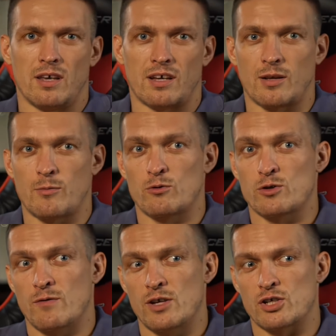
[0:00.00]
И когда мне
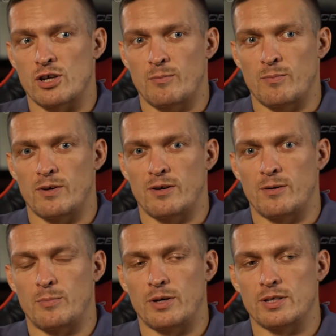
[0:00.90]
уже вечером
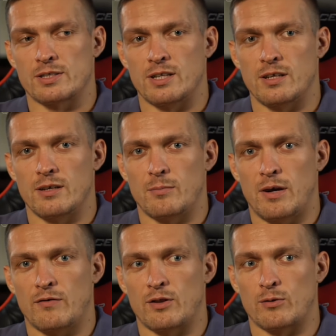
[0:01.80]
э, принесли
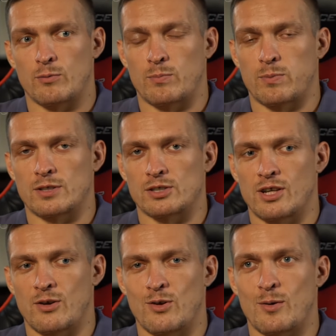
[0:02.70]
маффин, ну, к
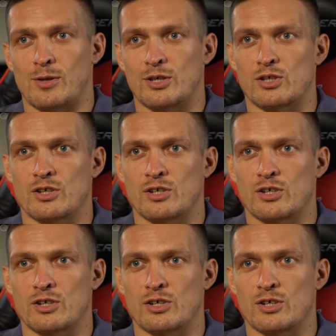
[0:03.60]
сожалению, не было